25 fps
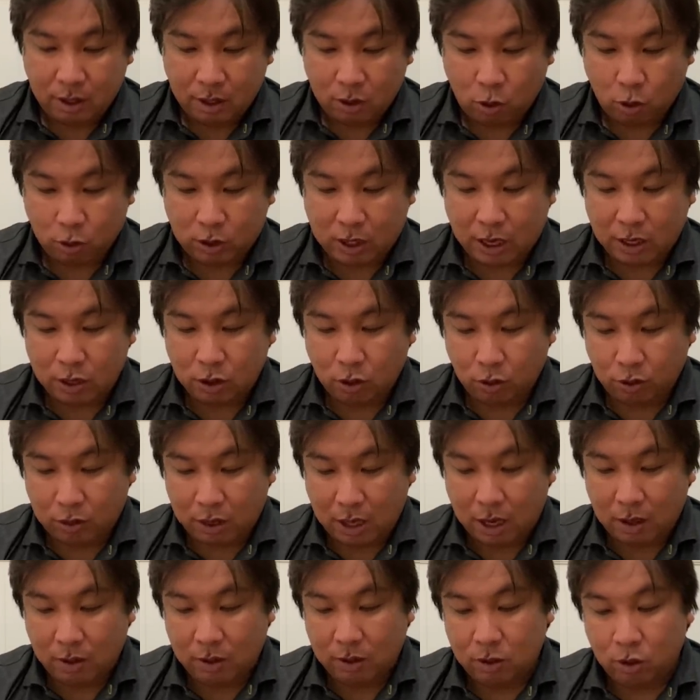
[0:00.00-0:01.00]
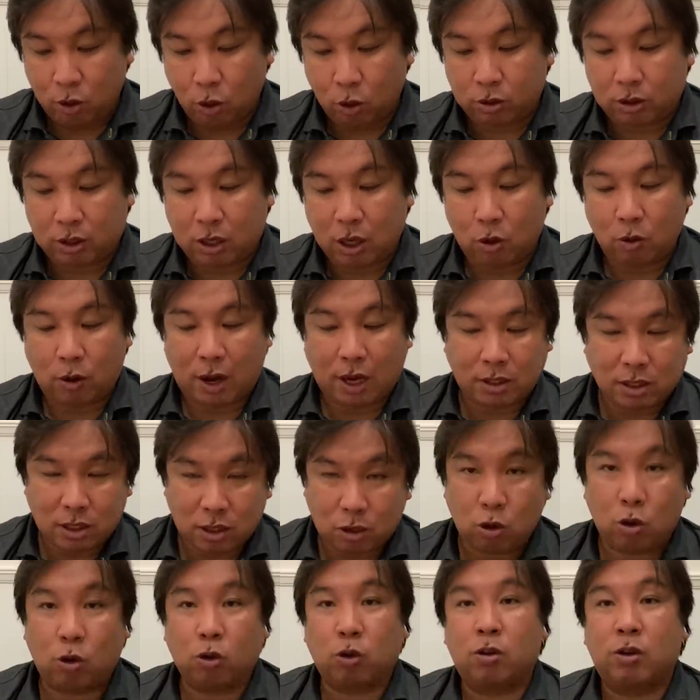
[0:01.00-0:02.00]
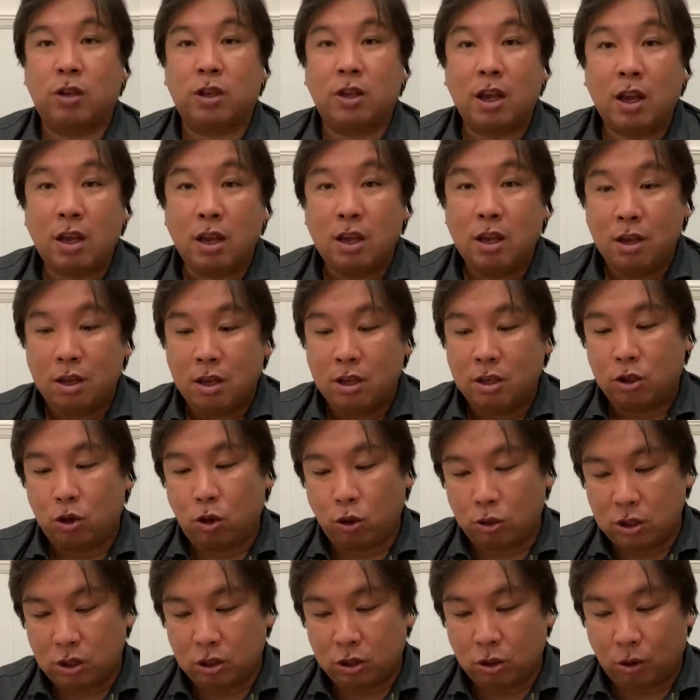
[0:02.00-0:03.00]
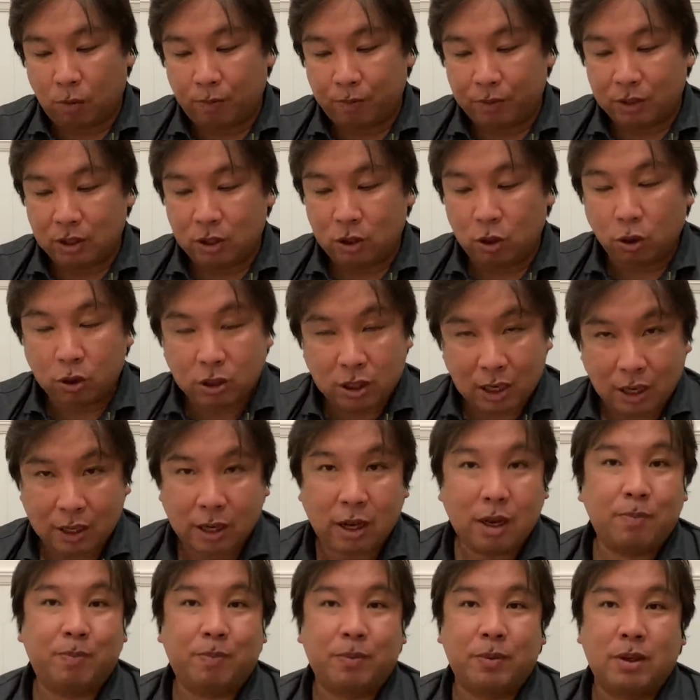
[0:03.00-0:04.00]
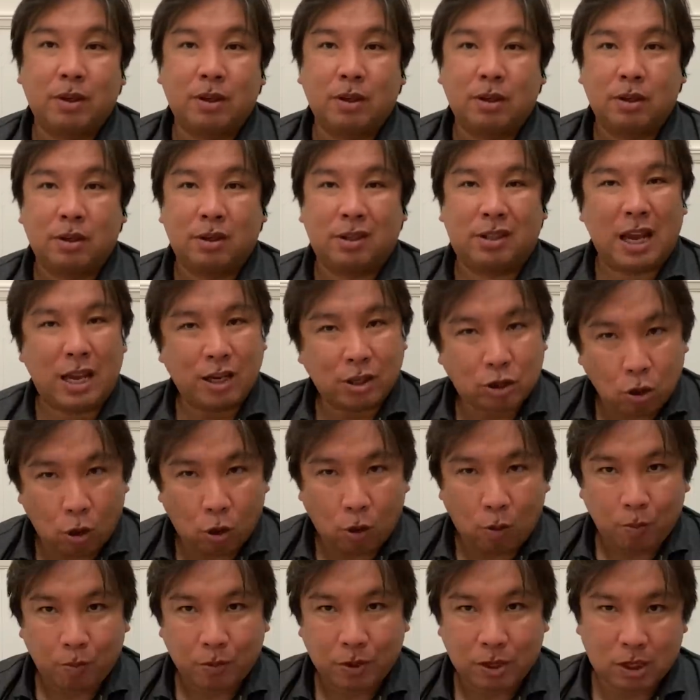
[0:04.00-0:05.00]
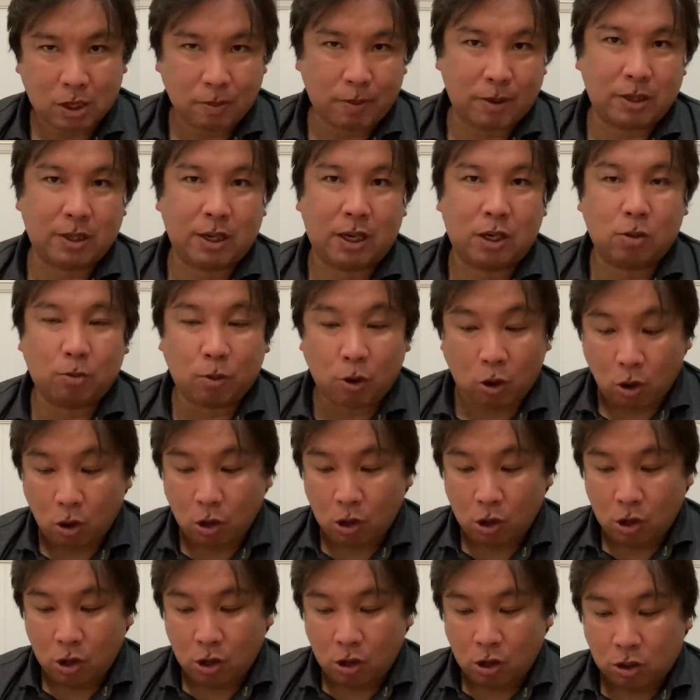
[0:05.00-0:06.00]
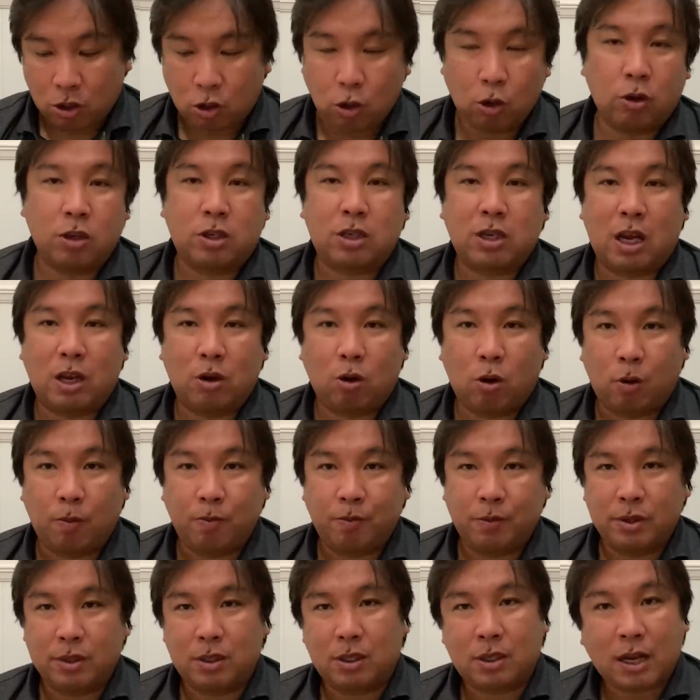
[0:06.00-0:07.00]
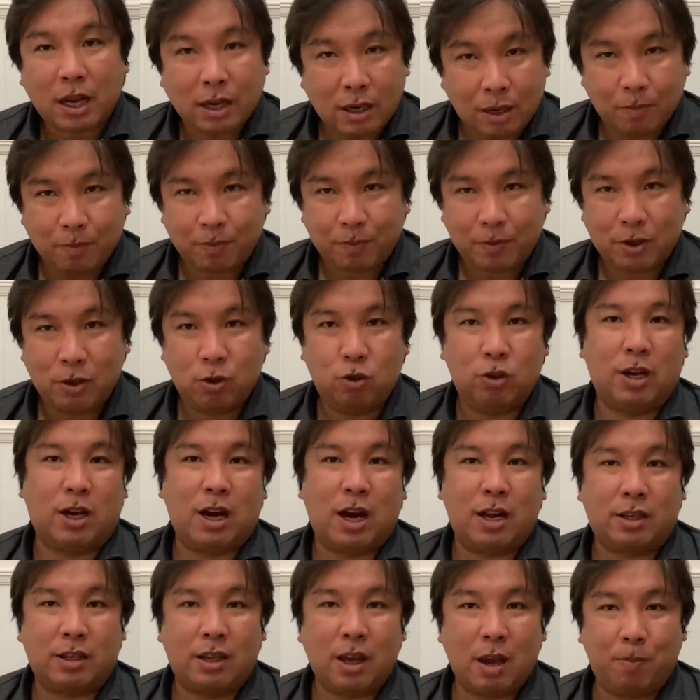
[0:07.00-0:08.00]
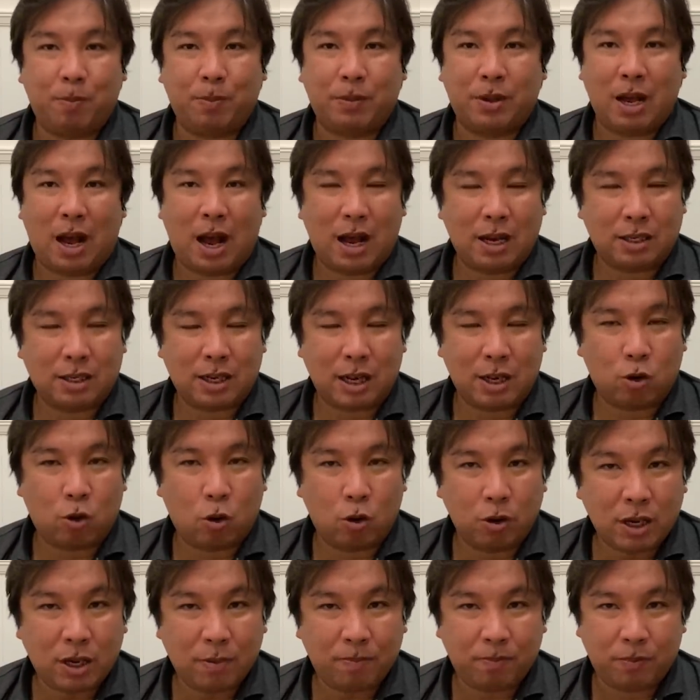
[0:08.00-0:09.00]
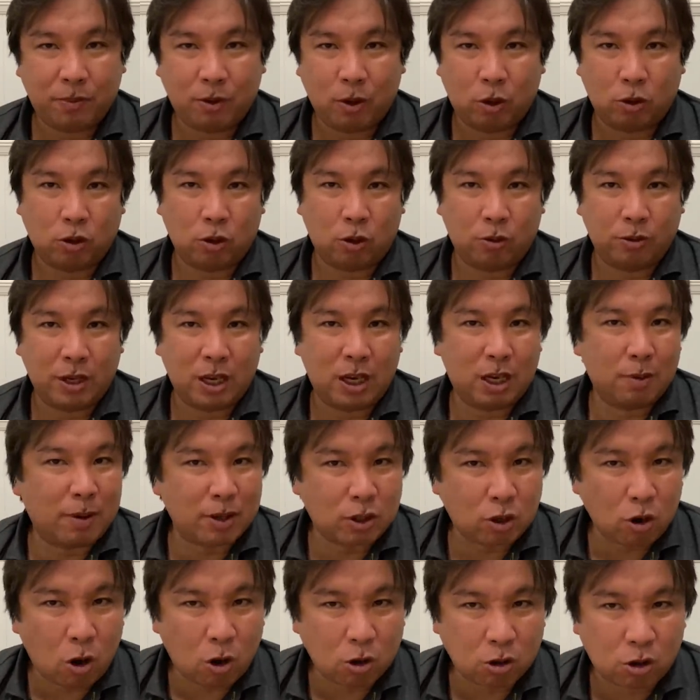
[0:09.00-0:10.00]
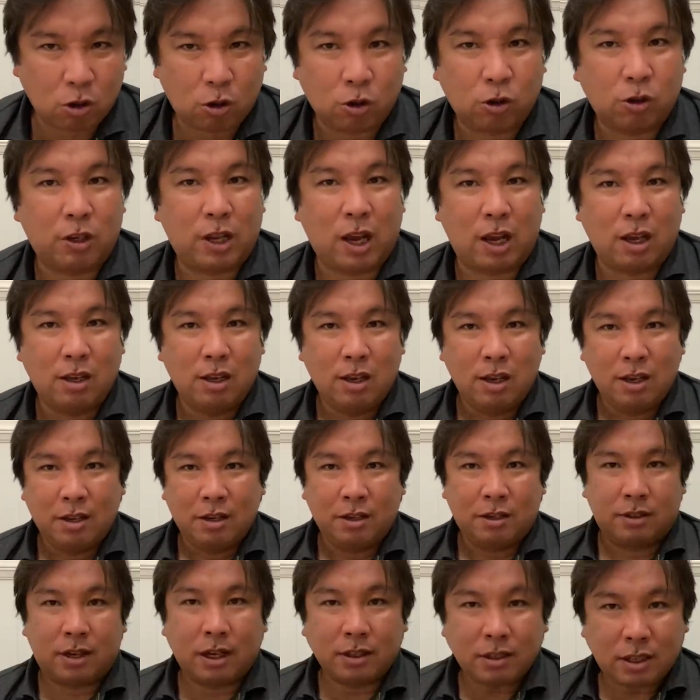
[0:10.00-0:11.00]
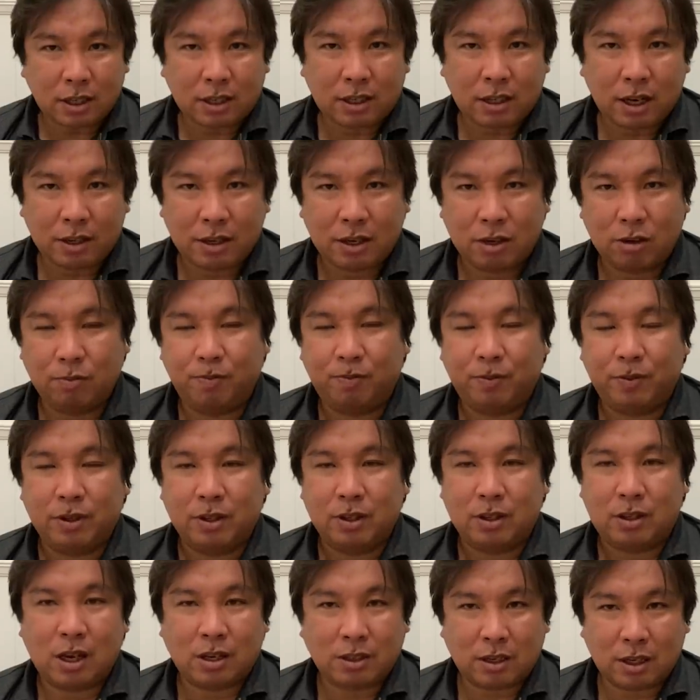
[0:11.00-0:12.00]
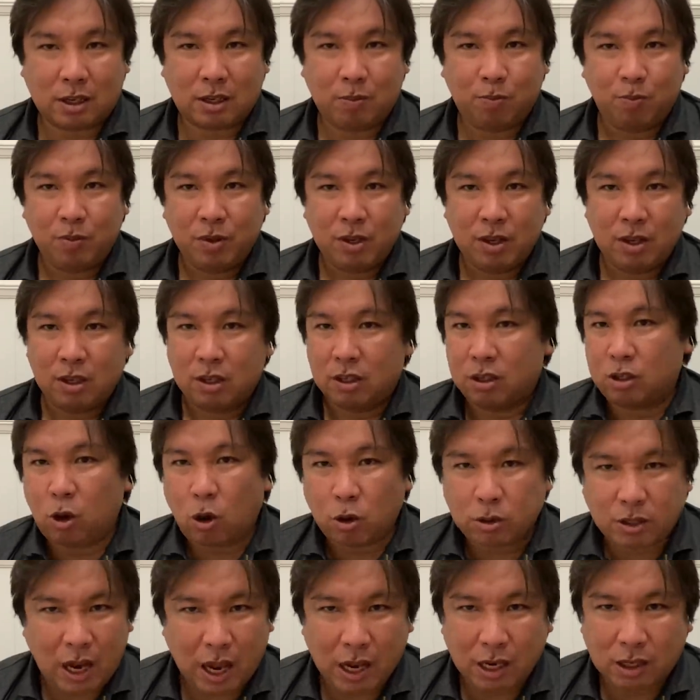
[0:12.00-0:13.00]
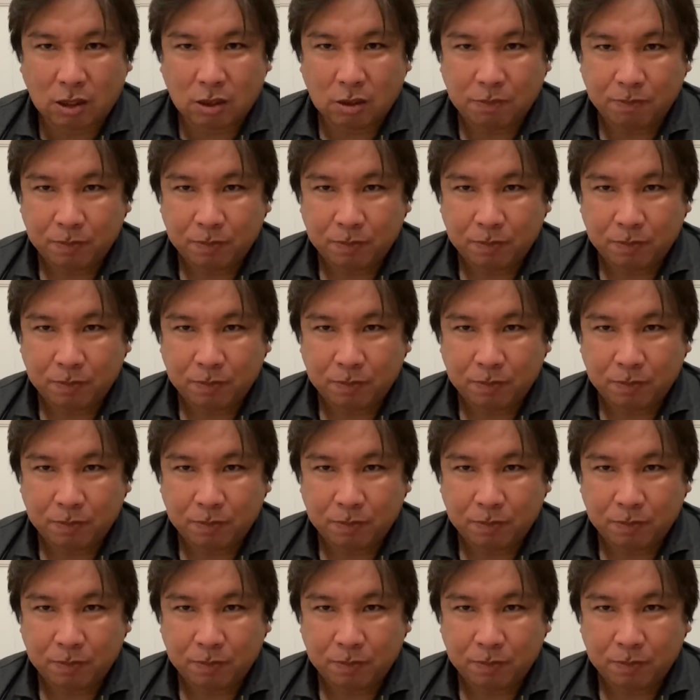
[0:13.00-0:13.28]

5対4でロッテの勝ちということでね巨人とロッテがね戦勝しましたけども今日の試合をしっかり振り返って明日以降に臨んでいきましょうということで、佐々木チャンネル、々木総チェック